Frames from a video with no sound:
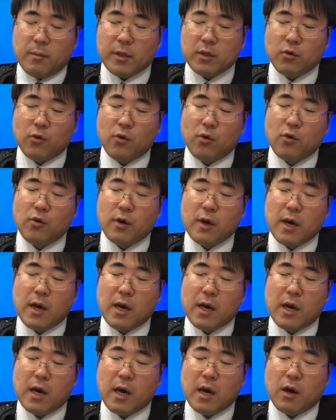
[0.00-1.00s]
まあ、ところ
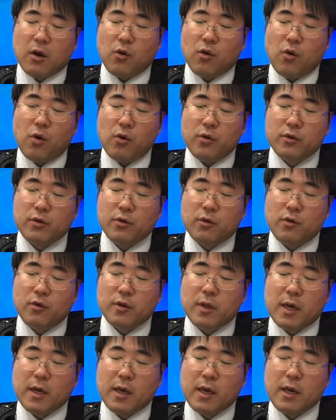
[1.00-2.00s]
が江
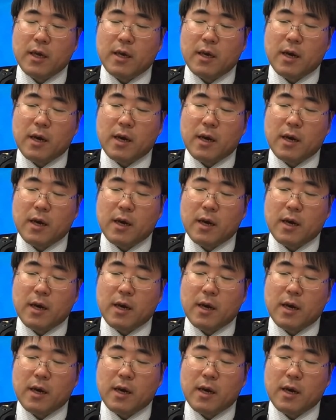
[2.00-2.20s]
東だけ